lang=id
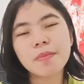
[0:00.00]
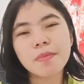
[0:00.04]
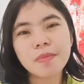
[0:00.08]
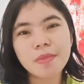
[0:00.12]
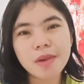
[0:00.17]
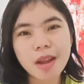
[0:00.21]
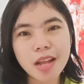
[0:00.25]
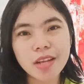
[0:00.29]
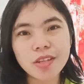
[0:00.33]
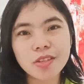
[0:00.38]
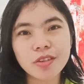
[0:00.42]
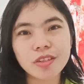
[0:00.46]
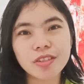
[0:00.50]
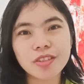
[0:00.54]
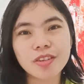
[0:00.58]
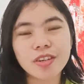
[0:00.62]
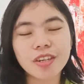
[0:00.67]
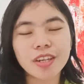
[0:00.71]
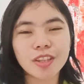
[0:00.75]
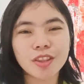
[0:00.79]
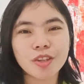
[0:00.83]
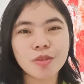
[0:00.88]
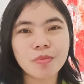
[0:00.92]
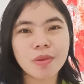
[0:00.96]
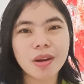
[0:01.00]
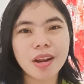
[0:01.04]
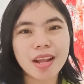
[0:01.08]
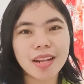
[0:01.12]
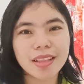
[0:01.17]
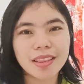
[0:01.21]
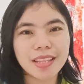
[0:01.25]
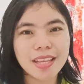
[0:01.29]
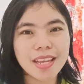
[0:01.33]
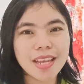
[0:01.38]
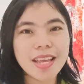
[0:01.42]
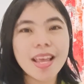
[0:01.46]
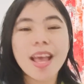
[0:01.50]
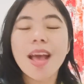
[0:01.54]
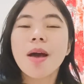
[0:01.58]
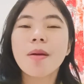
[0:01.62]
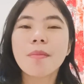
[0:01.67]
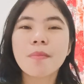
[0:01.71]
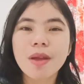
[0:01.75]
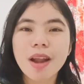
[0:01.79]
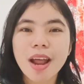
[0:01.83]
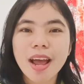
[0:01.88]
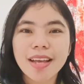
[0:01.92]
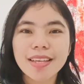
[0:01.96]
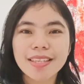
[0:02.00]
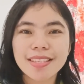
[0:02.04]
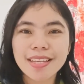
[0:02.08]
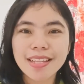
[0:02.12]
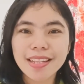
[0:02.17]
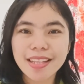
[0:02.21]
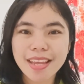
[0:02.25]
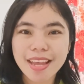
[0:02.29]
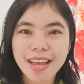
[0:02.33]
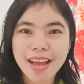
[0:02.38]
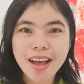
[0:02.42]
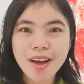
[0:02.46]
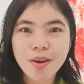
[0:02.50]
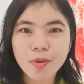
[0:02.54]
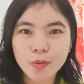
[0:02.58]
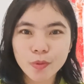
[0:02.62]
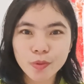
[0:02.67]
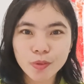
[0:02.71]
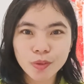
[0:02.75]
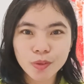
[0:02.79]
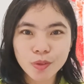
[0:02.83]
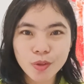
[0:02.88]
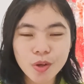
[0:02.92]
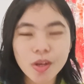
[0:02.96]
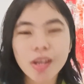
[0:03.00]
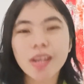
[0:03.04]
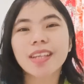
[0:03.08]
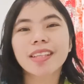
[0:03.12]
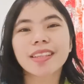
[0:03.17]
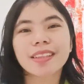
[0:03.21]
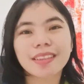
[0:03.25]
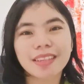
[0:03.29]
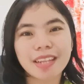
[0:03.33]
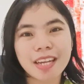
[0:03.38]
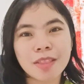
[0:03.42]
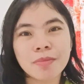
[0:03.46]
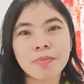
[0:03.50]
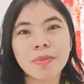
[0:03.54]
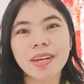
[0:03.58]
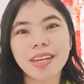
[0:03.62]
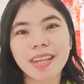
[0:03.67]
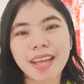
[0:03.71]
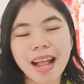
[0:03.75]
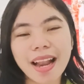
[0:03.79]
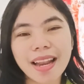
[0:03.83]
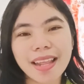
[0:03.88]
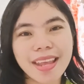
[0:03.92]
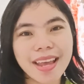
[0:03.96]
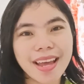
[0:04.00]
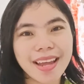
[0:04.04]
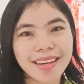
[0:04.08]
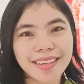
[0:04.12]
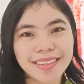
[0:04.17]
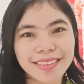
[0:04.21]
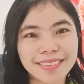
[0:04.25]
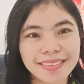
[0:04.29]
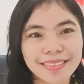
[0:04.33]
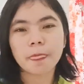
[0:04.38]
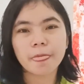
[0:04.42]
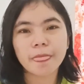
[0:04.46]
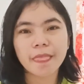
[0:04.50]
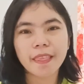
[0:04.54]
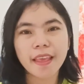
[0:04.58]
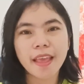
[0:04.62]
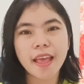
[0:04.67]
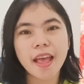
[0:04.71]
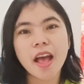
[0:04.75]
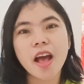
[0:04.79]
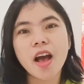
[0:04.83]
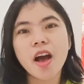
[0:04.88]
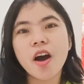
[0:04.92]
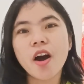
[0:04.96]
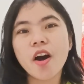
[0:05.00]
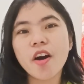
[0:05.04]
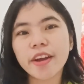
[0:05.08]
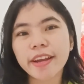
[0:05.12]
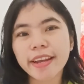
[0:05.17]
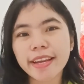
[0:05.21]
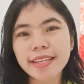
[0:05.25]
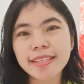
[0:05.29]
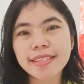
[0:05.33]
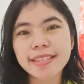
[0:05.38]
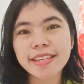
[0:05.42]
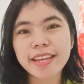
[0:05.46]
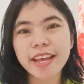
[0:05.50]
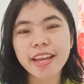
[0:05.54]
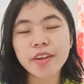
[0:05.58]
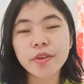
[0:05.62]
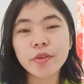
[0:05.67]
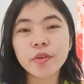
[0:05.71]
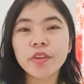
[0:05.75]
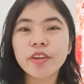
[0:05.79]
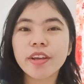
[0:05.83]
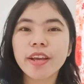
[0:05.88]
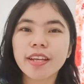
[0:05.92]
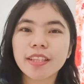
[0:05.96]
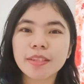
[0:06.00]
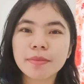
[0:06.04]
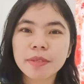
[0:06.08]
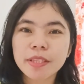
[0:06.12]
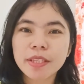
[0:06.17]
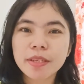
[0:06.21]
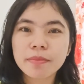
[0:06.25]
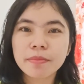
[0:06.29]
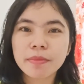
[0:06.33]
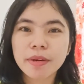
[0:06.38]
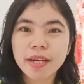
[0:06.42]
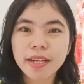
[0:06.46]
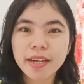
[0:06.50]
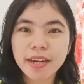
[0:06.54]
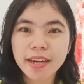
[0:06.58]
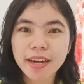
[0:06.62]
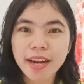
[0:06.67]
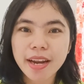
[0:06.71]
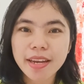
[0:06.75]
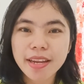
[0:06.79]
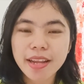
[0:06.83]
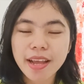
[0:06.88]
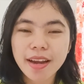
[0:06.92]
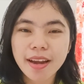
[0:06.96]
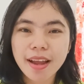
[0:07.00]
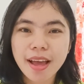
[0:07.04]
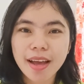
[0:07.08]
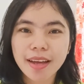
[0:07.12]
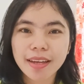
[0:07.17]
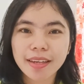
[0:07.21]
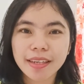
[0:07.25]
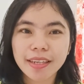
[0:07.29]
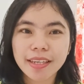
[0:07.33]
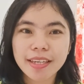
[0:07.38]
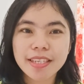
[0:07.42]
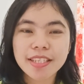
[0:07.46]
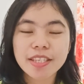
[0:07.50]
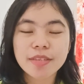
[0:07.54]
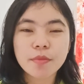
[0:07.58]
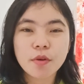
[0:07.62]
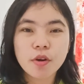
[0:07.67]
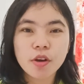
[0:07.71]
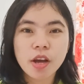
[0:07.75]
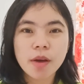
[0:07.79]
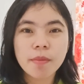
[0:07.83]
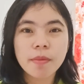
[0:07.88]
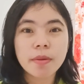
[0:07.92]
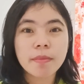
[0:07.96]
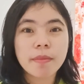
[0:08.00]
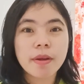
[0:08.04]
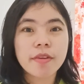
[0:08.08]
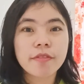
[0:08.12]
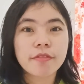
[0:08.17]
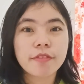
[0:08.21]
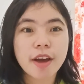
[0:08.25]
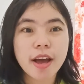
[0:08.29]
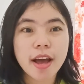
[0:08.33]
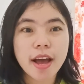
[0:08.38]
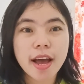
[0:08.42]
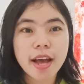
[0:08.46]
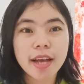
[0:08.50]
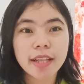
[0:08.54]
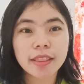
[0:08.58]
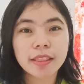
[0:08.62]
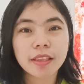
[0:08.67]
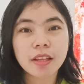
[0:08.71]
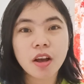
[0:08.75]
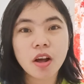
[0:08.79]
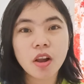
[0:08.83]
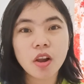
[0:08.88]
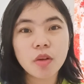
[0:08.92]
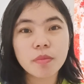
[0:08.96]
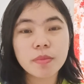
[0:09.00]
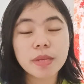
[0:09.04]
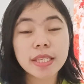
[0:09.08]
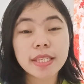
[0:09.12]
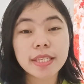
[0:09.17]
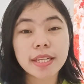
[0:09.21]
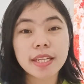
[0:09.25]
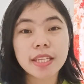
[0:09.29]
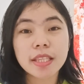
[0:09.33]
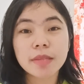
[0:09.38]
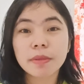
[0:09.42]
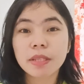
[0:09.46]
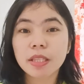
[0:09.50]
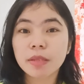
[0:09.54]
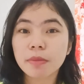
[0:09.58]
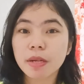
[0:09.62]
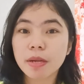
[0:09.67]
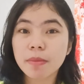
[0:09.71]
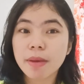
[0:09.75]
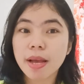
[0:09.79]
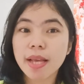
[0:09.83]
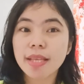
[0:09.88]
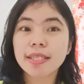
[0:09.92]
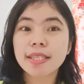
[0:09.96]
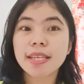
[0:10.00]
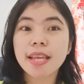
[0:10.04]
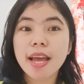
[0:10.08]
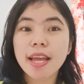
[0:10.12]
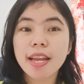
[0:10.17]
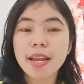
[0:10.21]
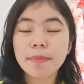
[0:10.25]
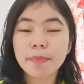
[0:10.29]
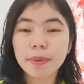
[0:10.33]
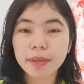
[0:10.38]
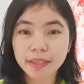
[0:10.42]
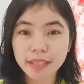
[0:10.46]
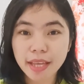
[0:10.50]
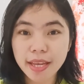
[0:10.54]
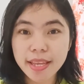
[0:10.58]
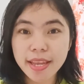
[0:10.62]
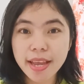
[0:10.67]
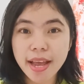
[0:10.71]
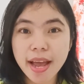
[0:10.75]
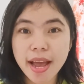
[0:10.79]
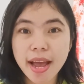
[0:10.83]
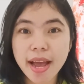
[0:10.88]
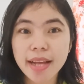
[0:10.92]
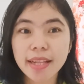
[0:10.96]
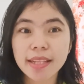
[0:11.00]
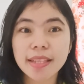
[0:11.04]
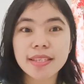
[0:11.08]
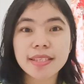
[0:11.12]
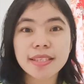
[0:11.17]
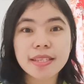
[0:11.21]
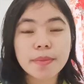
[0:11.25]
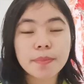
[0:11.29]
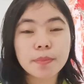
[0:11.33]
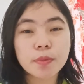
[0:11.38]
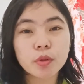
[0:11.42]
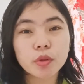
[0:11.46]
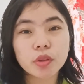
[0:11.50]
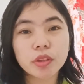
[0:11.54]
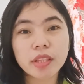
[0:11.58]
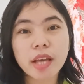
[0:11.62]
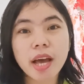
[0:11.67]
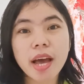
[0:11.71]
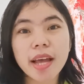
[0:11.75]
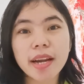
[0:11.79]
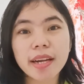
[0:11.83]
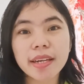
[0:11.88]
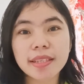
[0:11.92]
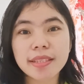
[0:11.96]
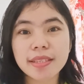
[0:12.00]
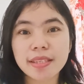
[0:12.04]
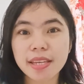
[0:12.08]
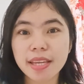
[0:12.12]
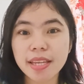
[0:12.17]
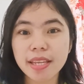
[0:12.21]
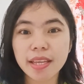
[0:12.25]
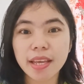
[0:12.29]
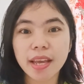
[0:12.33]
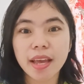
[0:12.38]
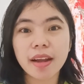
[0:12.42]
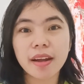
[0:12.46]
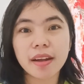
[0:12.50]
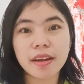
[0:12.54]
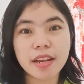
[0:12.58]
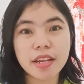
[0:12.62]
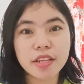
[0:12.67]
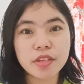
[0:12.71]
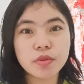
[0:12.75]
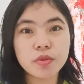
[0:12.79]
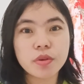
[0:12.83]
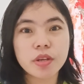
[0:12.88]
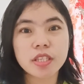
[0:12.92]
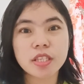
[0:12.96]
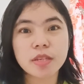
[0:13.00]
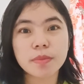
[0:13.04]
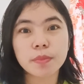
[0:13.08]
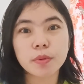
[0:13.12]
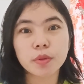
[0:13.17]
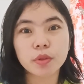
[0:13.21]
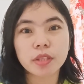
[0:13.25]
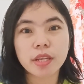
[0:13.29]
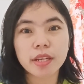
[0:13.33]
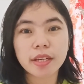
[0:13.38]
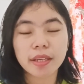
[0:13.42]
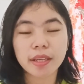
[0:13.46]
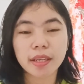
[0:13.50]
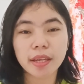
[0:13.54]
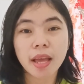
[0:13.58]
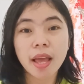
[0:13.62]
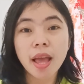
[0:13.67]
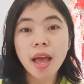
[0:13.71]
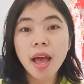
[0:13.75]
dan cocok itu berarti berhasil ya untuk treatment kalian. Oke, sekian dulu ya teman-teman Radian Agnes. Semoga bermanfaat. Kalau misalnya teman-teman masih ada pertanyaan seputar skincare dan juga seputar